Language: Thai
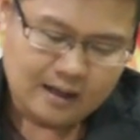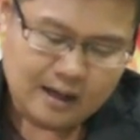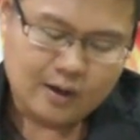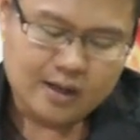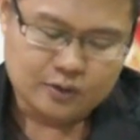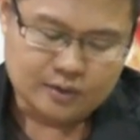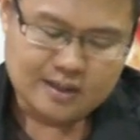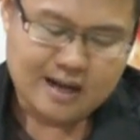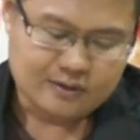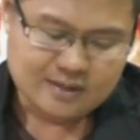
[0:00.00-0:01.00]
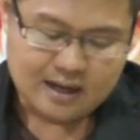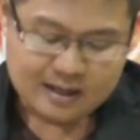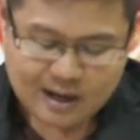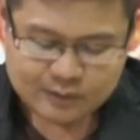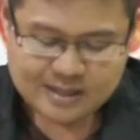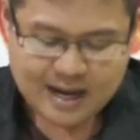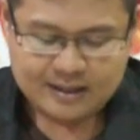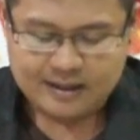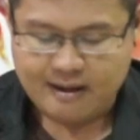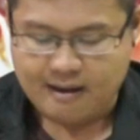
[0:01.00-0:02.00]
เราก็ยังอยู่ที่ดาวจันทร์ดาวจันท
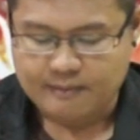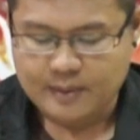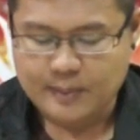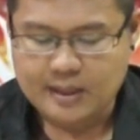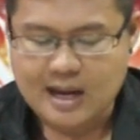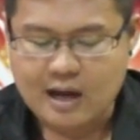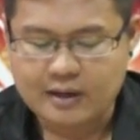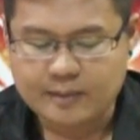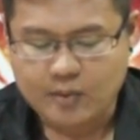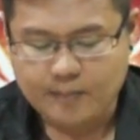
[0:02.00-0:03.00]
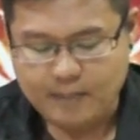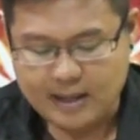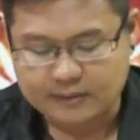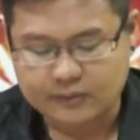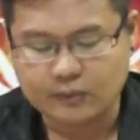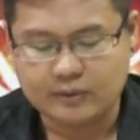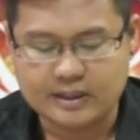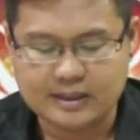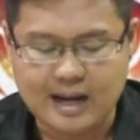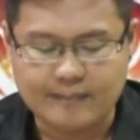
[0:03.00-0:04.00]
ย มันเป็นดาวในภพพันธุ
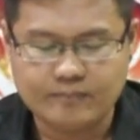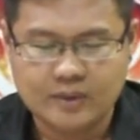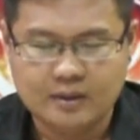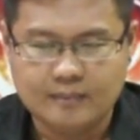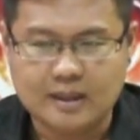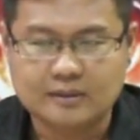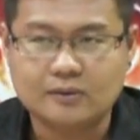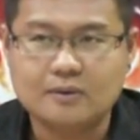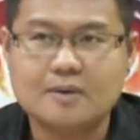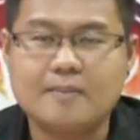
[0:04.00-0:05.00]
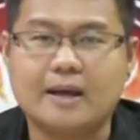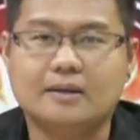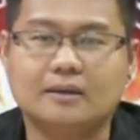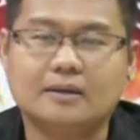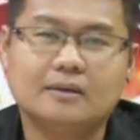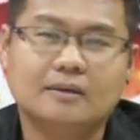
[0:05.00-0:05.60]
นะครับ พันธุก็หมายถึง